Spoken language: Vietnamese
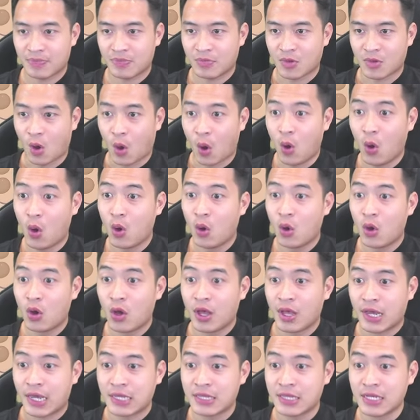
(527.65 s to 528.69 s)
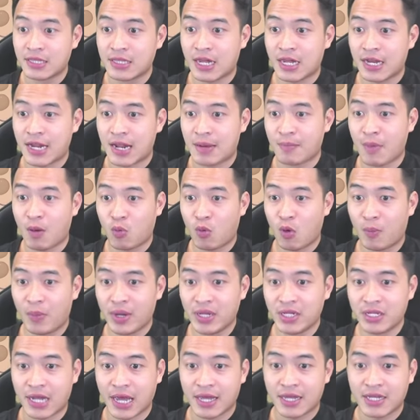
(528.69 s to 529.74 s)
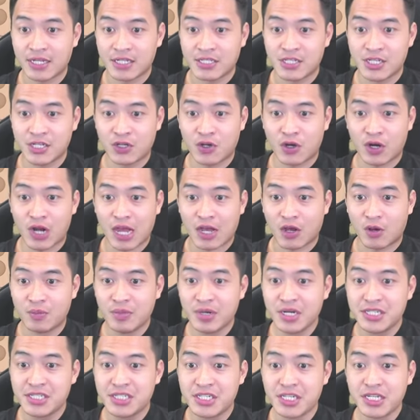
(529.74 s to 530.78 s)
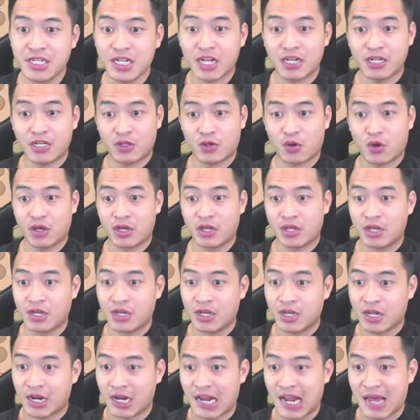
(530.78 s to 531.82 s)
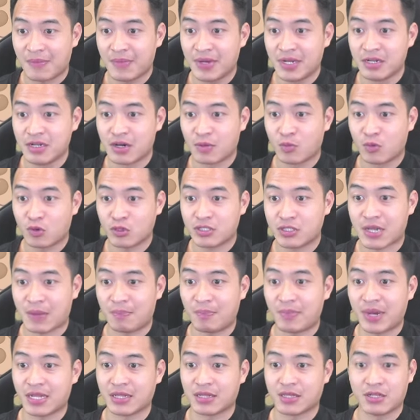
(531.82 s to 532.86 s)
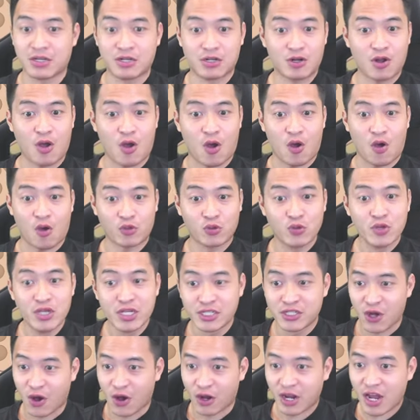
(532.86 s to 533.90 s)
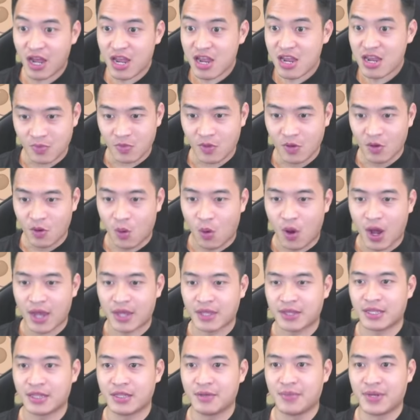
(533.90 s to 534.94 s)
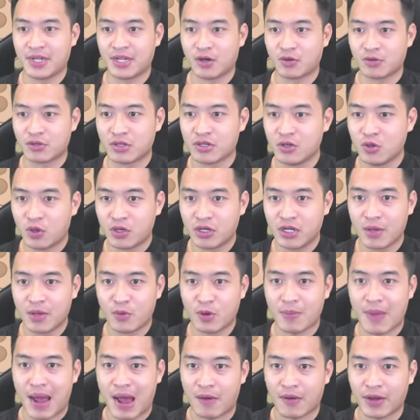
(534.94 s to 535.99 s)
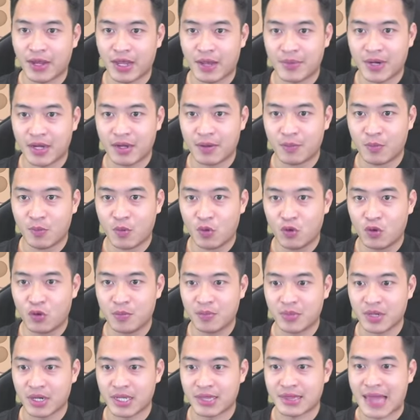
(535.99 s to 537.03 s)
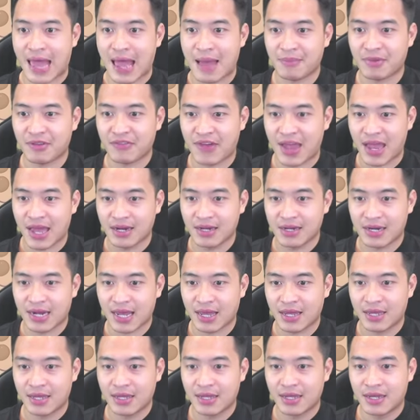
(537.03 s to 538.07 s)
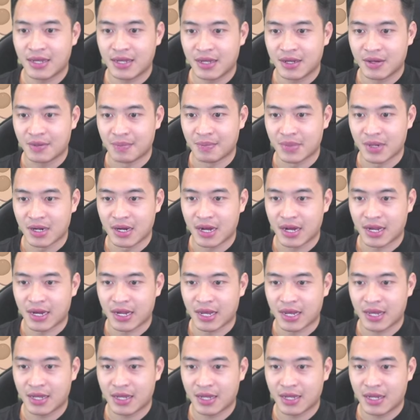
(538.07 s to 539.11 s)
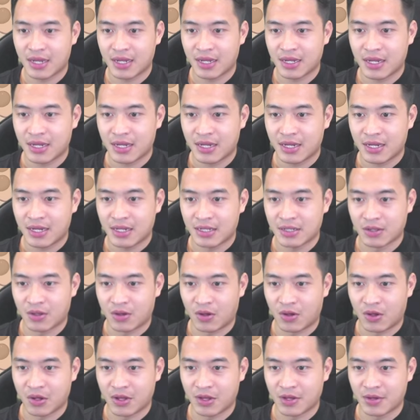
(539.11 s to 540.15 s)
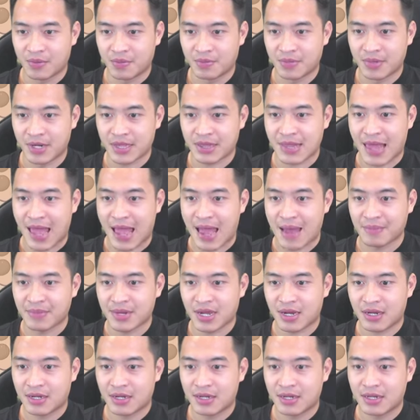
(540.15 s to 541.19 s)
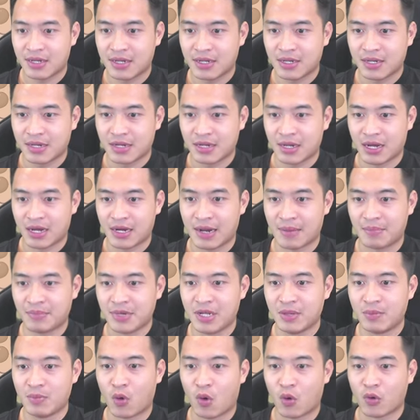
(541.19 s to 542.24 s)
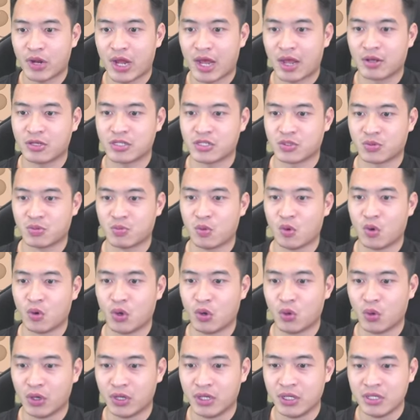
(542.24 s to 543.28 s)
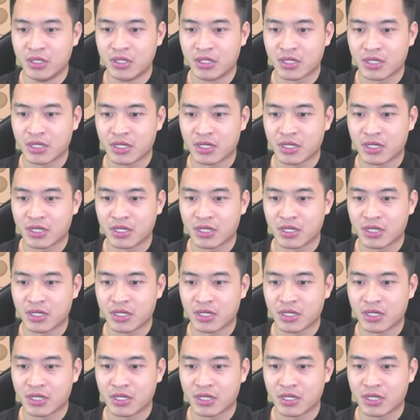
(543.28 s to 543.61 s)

Ô, cái thỉnh thần đạt mốc của mình này chỉ còn lại có mười chín lần nữa thôi là mình được một trăm mảnh tướng đỏ tùy chọn đấy. Uầy, thế thì mình đầu tư luôn kim nguyên bảo anh em ơi. Mua luôn mười tám cái vé nữa này. mười này. Rồi, mười tám nhá. năm nghìn bốn trăm này. Mua luôn.